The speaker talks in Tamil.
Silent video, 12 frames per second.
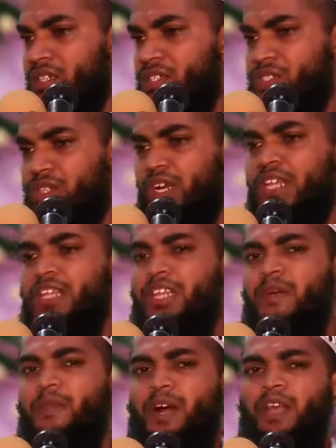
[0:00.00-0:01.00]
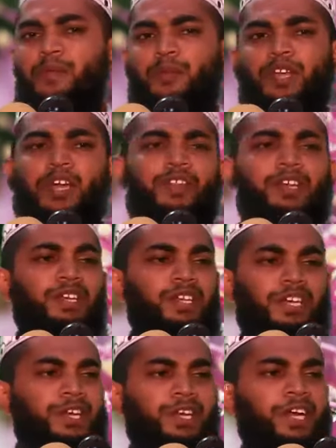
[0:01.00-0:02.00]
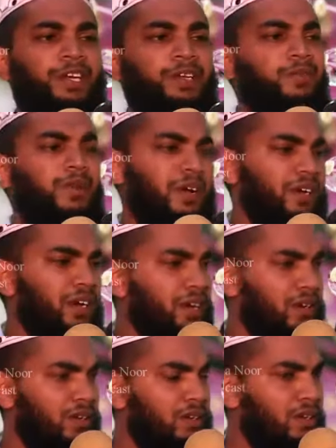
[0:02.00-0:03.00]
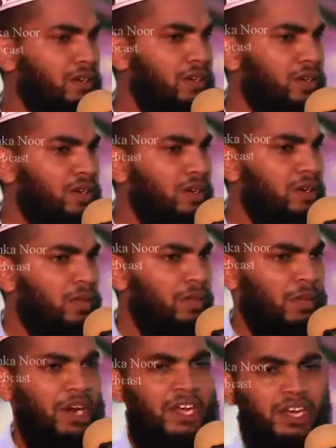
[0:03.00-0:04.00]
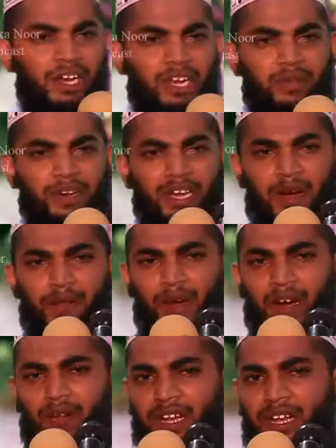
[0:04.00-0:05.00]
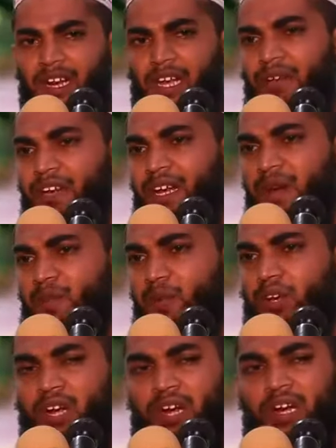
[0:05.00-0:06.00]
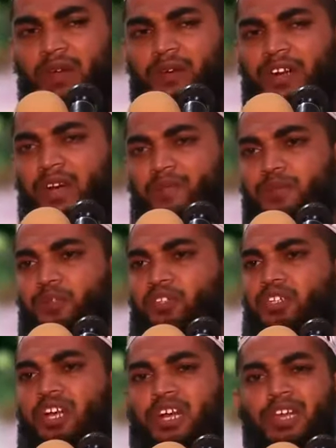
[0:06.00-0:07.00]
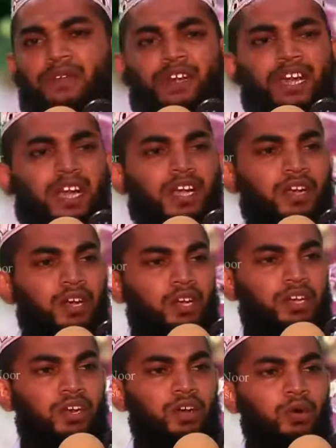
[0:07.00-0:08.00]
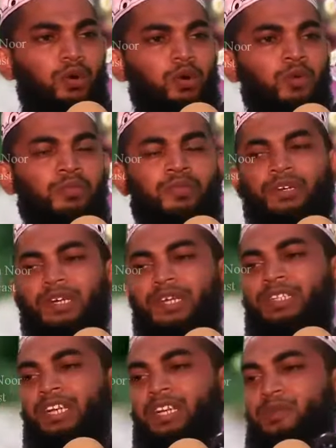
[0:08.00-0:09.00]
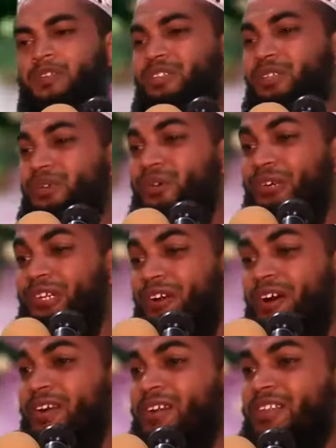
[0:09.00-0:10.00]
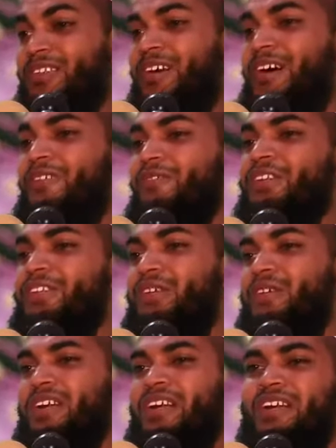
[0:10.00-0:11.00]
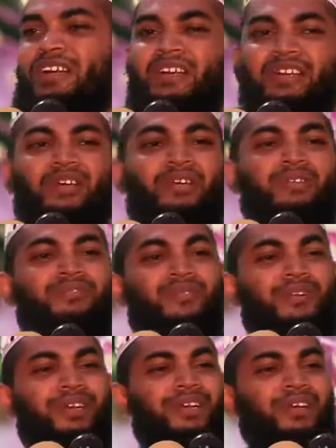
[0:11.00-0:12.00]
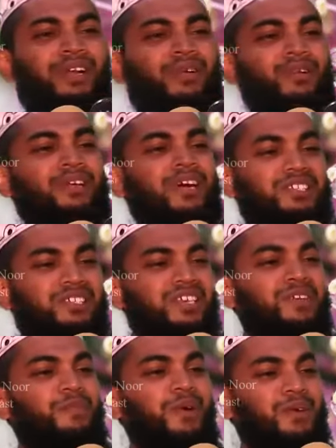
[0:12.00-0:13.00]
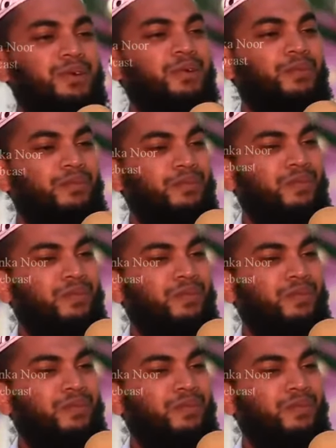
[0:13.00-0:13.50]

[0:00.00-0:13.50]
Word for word: சிறந்த படைப்பு எது என்று கேட்டு பாருங்கள் மலைகளை விட பறவைகளை விட புழுக்களை விட பூச்சிகளை விட எல்லோரும் நெஞ்சை நிமிர்த்தி கொண்டு நாங்கள் தான் உயர்ந்தவர்கள் என்று சொல்லுகின்ற ஒரு காட்சியை பார்க்கிறோம்